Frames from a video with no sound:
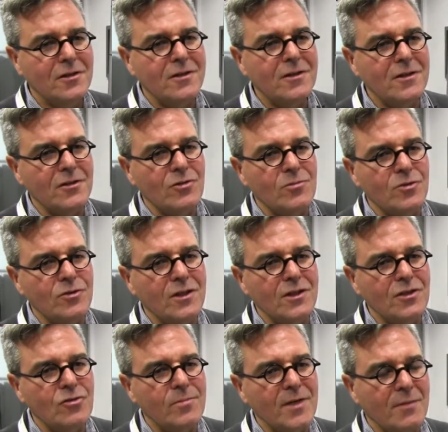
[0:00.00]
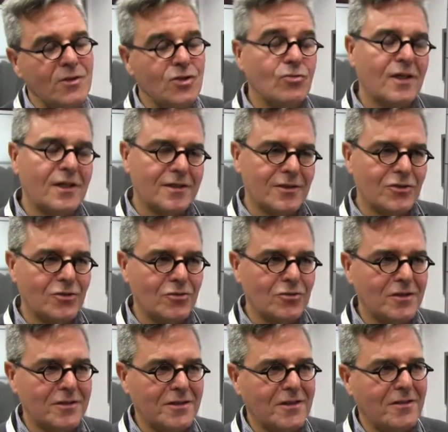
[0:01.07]
Y como te digo, para mí es una de las
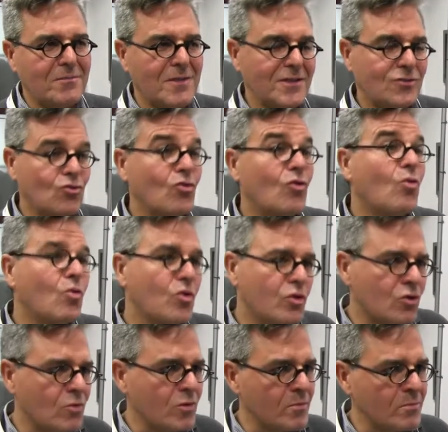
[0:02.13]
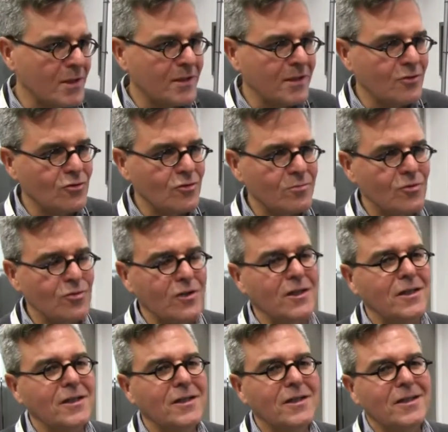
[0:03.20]
sesiones que más orgullo como emprendedor
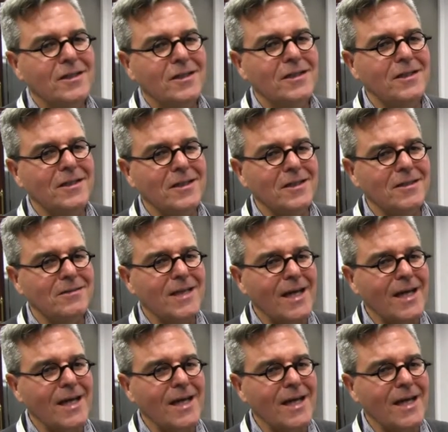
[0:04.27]
porque eh,